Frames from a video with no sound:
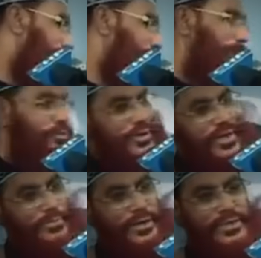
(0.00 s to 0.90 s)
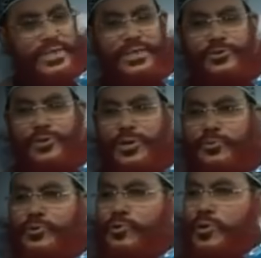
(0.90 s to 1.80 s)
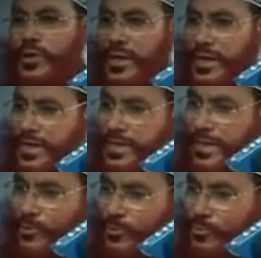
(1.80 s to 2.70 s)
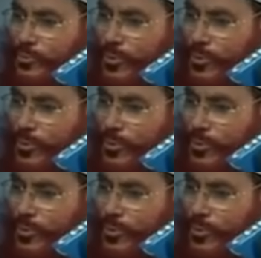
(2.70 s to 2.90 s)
লাফায় ওদিক লাফায় জিজ্ঞেস করলাম ওরম করে কেন এর কি কোনো